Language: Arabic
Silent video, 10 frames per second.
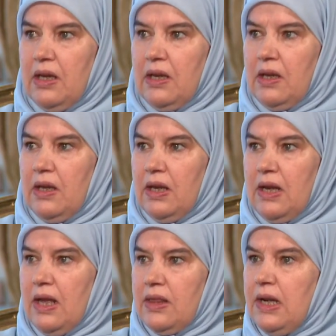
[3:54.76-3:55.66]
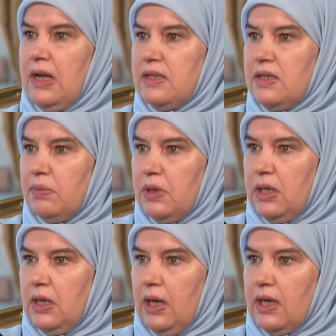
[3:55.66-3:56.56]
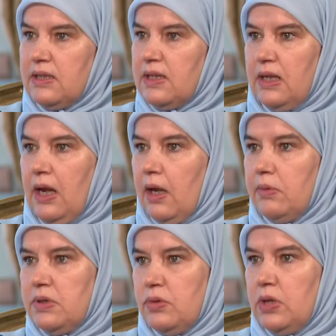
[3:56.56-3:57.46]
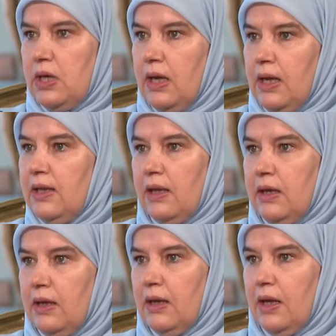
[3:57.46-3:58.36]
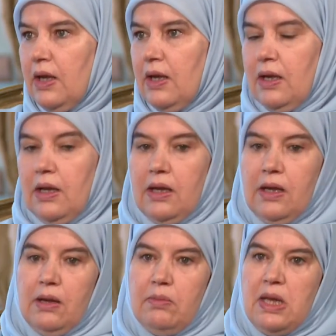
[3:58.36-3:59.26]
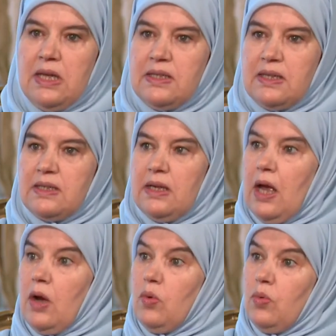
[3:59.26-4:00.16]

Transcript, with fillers: آه، لا ظلت تبكي حتى تلحق بزوجها أيضا صحيح آه، ميتة أو,